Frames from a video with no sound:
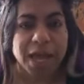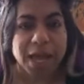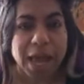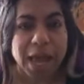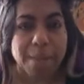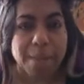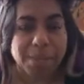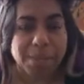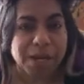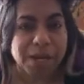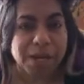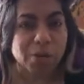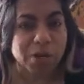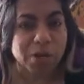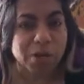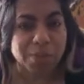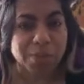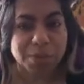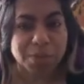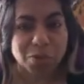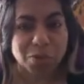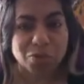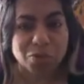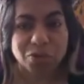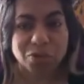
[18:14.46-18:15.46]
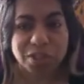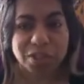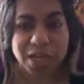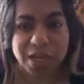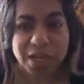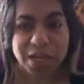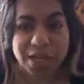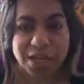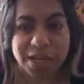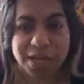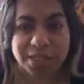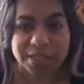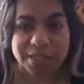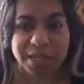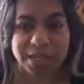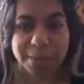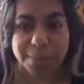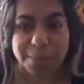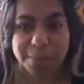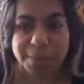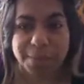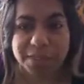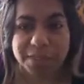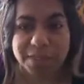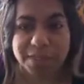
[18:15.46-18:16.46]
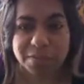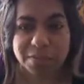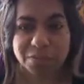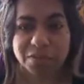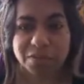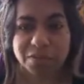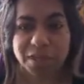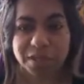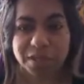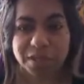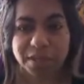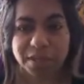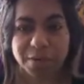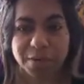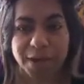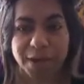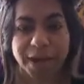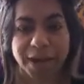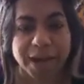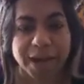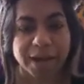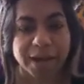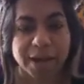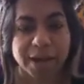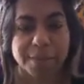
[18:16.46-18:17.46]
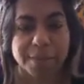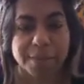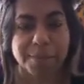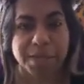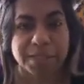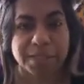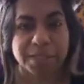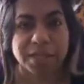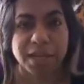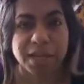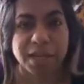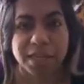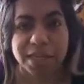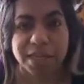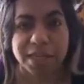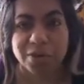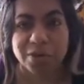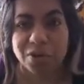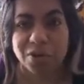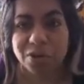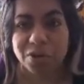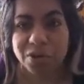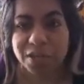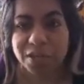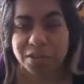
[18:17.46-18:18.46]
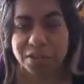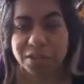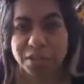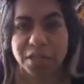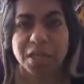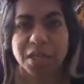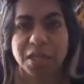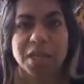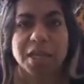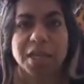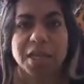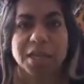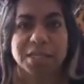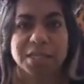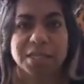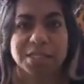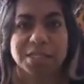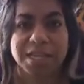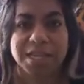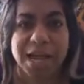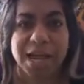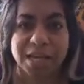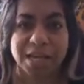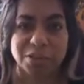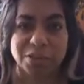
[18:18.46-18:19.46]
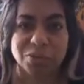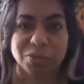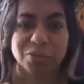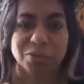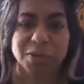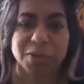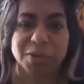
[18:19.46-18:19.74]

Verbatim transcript: lo que me gusta es que empecemos a trabajar la mezcla de colores ya sobre las